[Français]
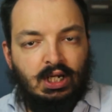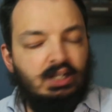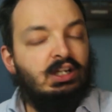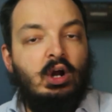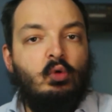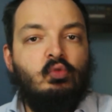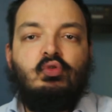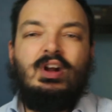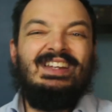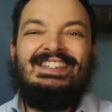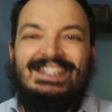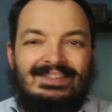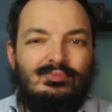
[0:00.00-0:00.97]
Et là, on voit
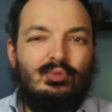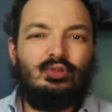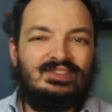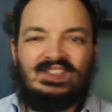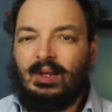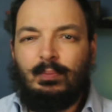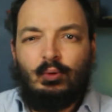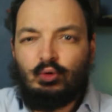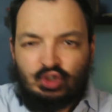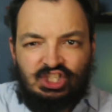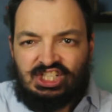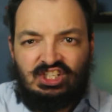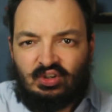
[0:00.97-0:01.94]
un immense serpent
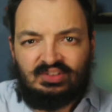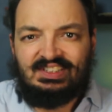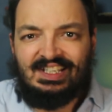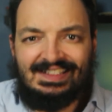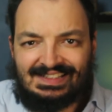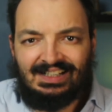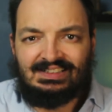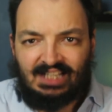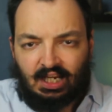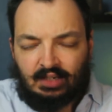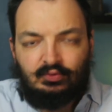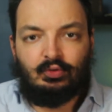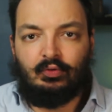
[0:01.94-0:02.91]
gigantesque hein, qui
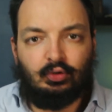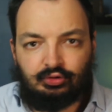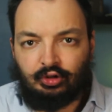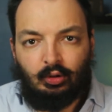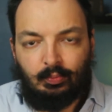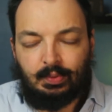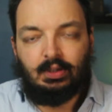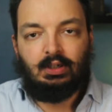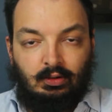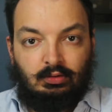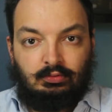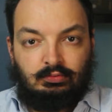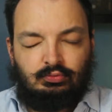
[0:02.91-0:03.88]
arrive devant le temple.
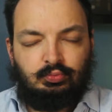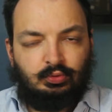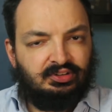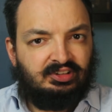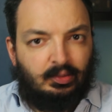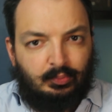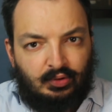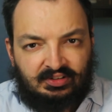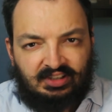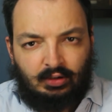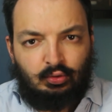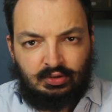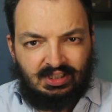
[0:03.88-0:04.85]
Alors, tout le monde est un peu
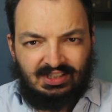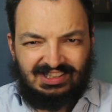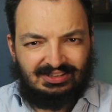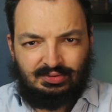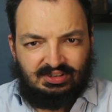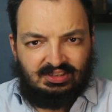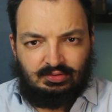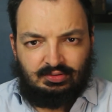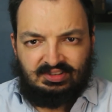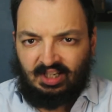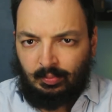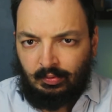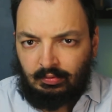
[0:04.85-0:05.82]
interloqué. Qu'est-ce que c'est que ce
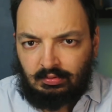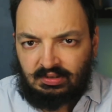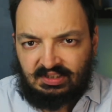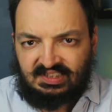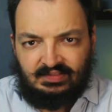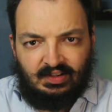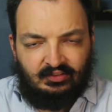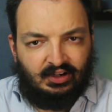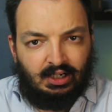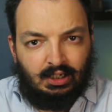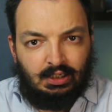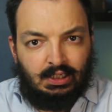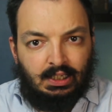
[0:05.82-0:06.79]
serpent hein Qu'est-ce qu'il vient faire
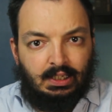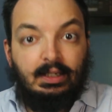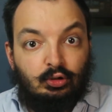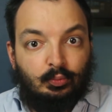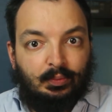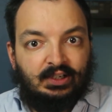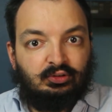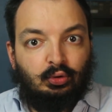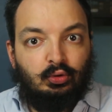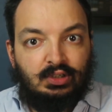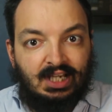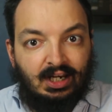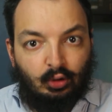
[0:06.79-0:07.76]
là Et le prêtre
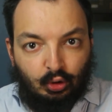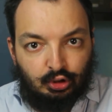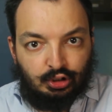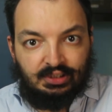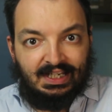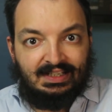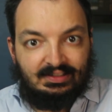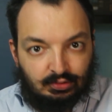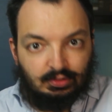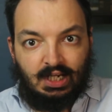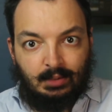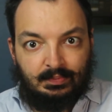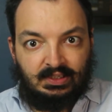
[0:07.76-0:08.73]
local reconnaît
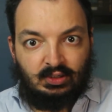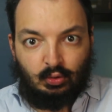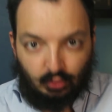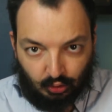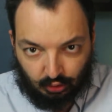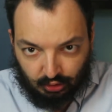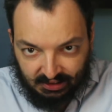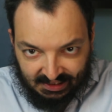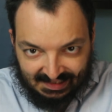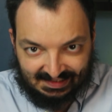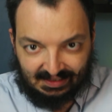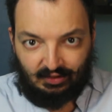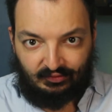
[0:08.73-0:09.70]
Esculape. Il reconnaît
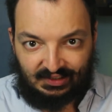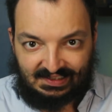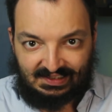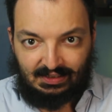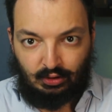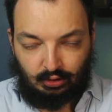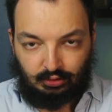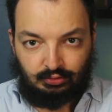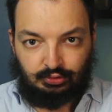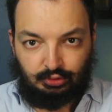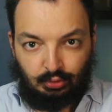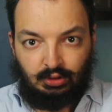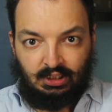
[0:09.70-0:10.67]
que c'est en fait c'est leur euh,
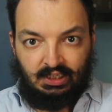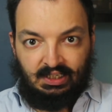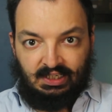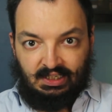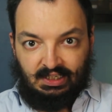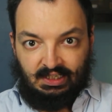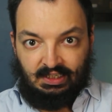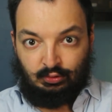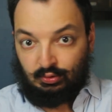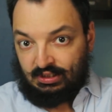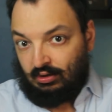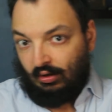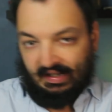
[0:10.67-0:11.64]
dieu. Et
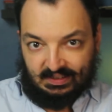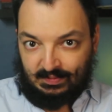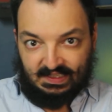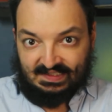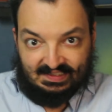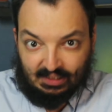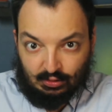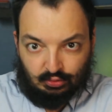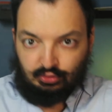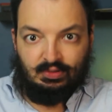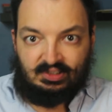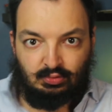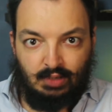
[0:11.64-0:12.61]
donc, il leur explique c'est le
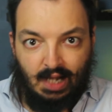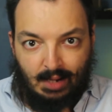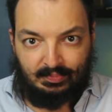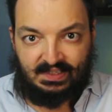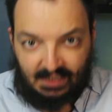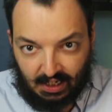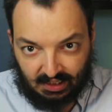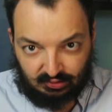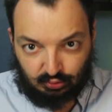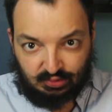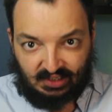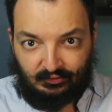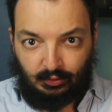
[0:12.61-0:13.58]
dieu Esculape qui est là
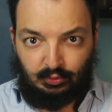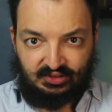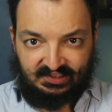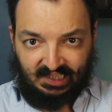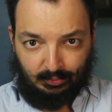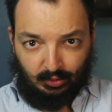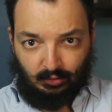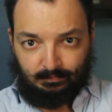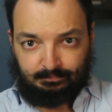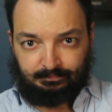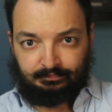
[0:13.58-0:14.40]
sous sa forme de serpent.